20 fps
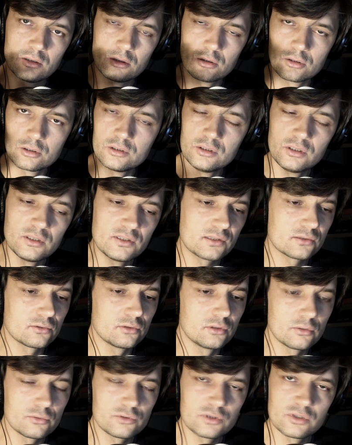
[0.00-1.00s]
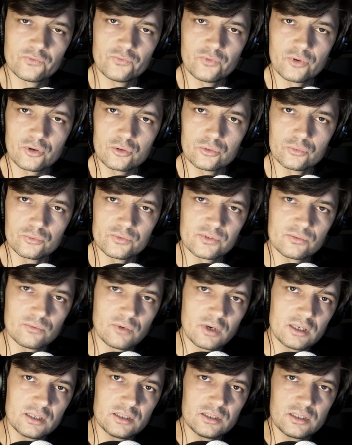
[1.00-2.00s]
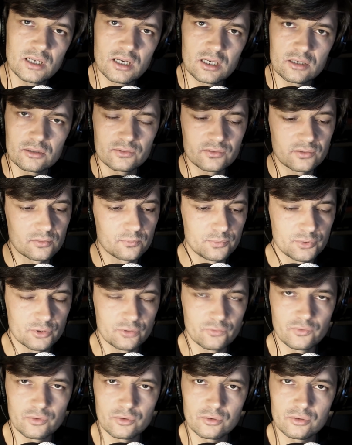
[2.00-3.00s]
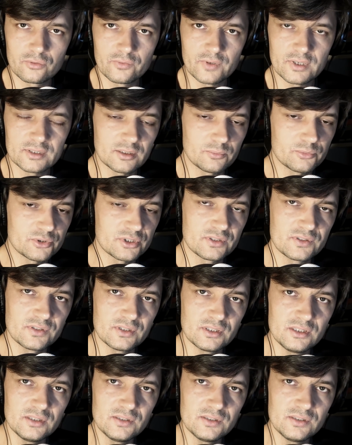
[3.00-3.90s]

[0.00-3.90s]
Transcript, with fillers: ogniskują się wokół zła i niejako są prowokowane przez